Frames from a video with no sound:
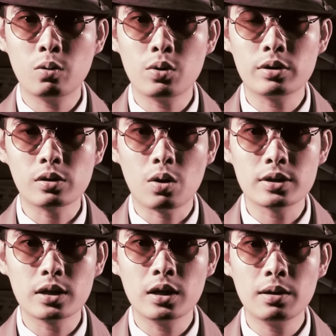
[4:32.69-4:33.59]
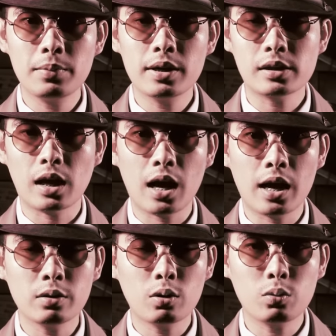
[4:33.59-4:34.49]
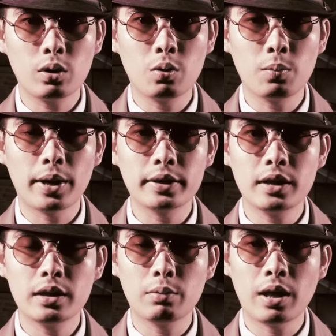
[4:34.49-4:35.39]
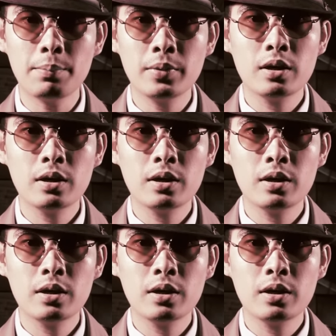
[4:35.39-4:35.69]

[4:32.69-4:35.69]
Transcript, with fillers: ควรรอซื้อเมื่อราคาย่อตัวลงไปที่แนวรับ